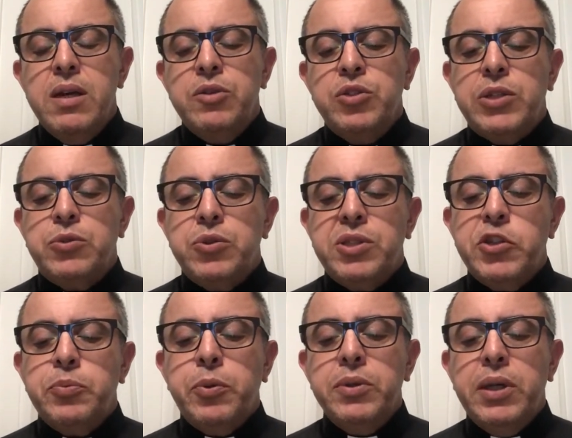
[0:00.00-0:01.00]
Jesus
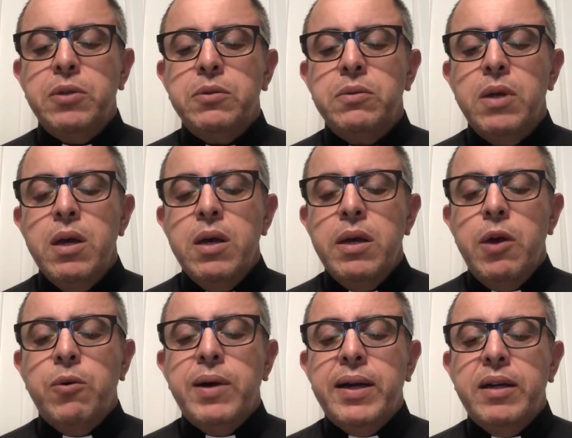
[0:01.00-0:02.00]
respondeu:
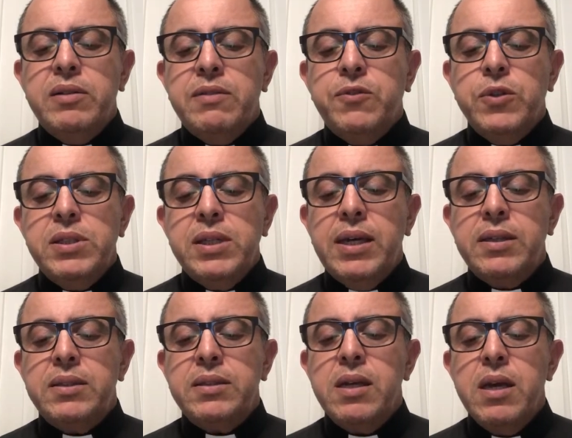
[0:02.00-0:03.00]
Eu garanto a
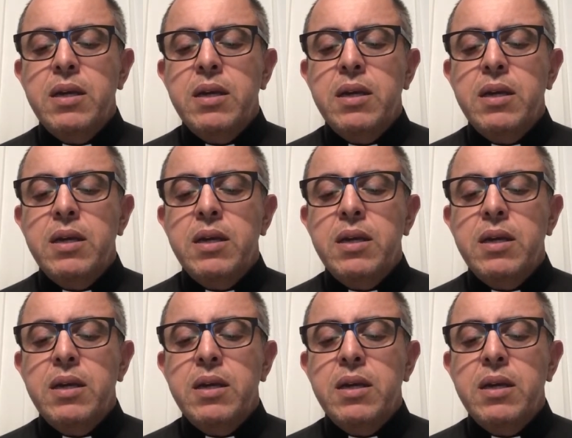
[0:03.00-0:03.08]
vocês,